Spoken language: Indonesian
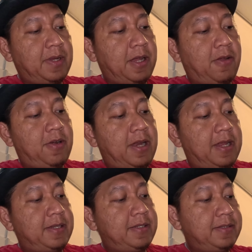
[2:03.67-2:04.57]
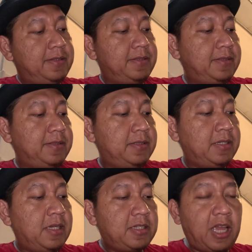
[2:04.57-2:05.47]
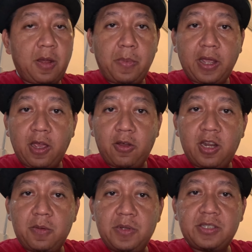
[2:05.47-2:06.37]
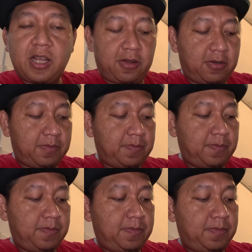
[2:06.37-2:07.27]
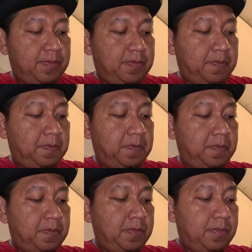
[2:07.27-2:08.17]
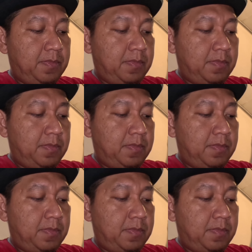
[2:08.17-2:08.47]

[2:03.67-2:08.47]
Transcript: pakai online sekarang iya, pakai online bisa kok dulu Iya bisa,